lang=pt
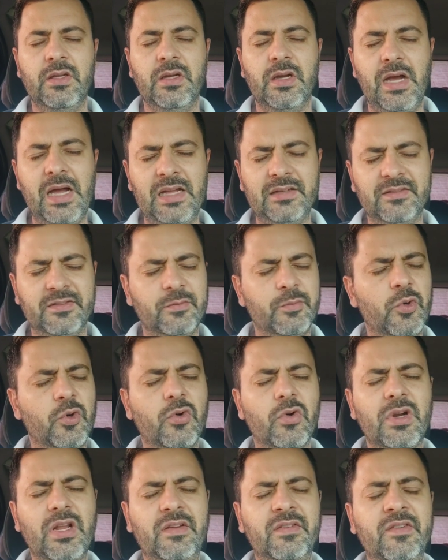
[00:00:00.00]
Ah, meu
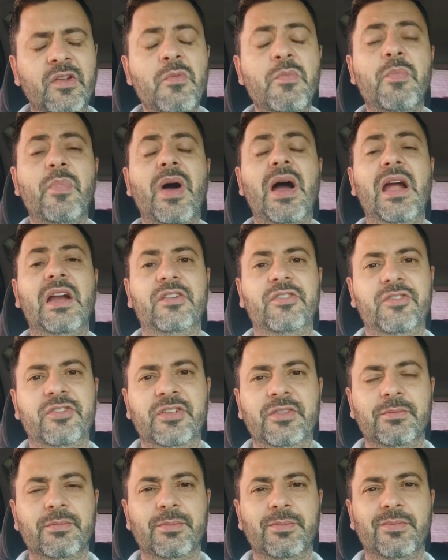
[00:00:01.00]
coração
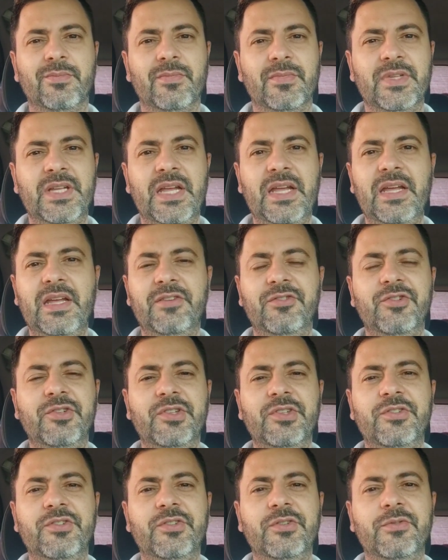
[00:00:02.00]
parte né?
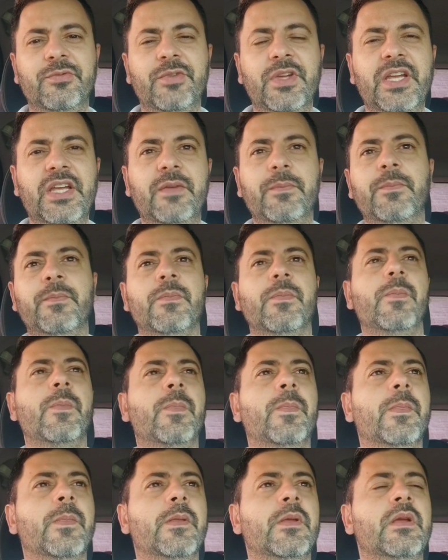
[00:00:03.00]
De, de ver
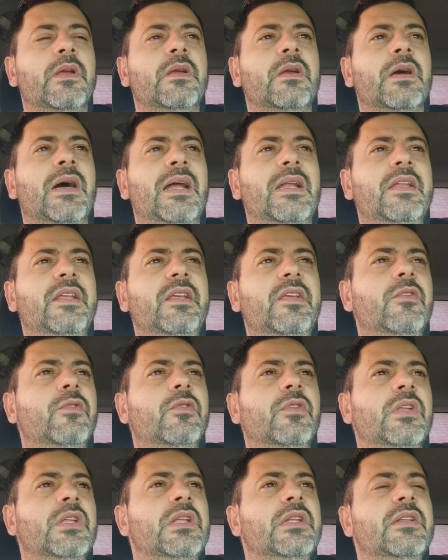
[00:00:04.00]

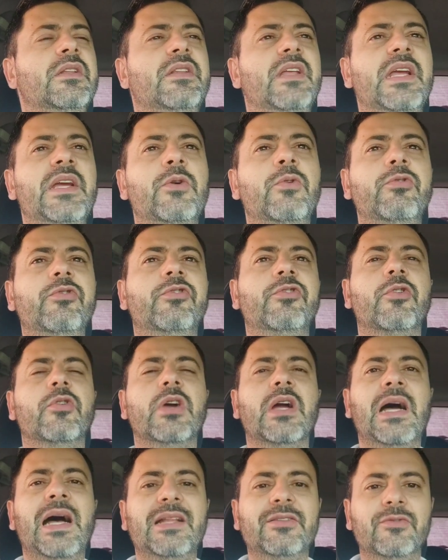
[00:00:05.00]
ali Deus
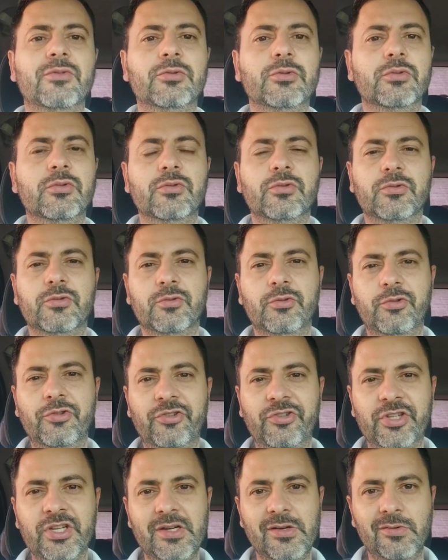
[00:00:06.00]
jogado no
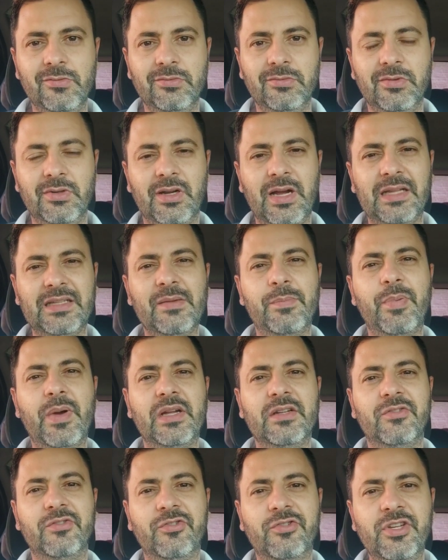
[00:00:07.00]
chão, cada
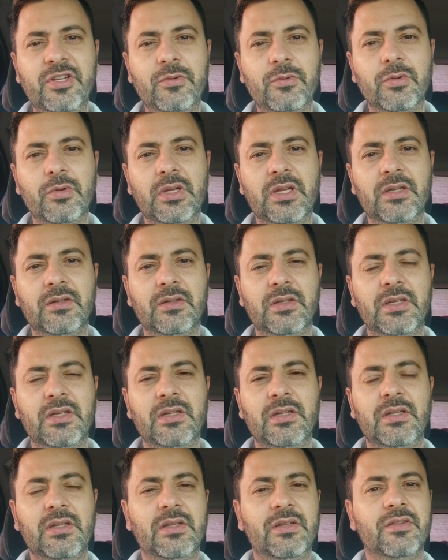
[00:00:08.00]
partícula
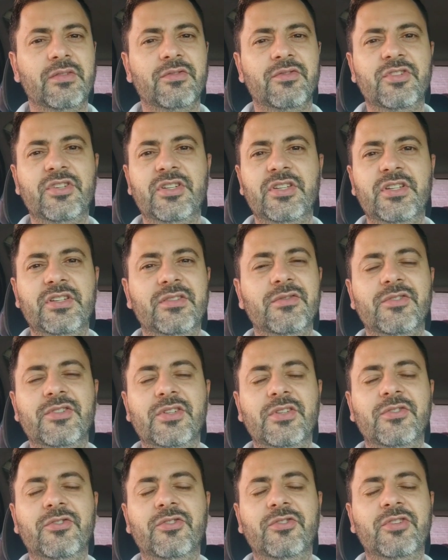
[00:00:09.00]
de,
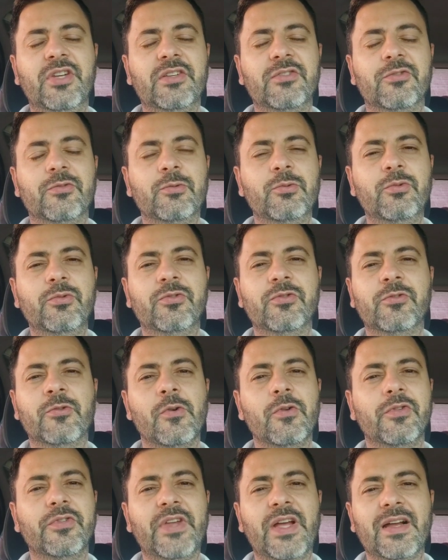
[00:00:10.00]
de, de Jesus
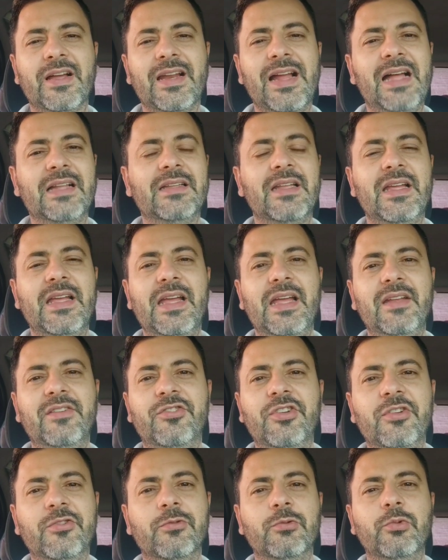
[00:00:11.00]
consagrada é
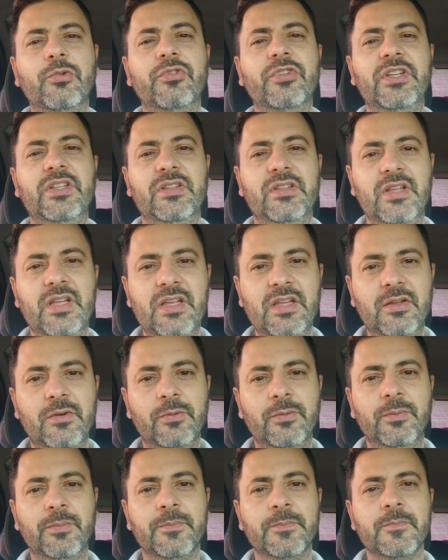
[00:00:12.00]
Jesus
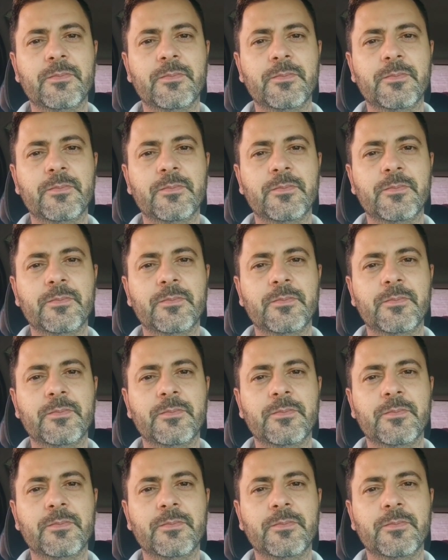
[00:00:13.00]
inteiro.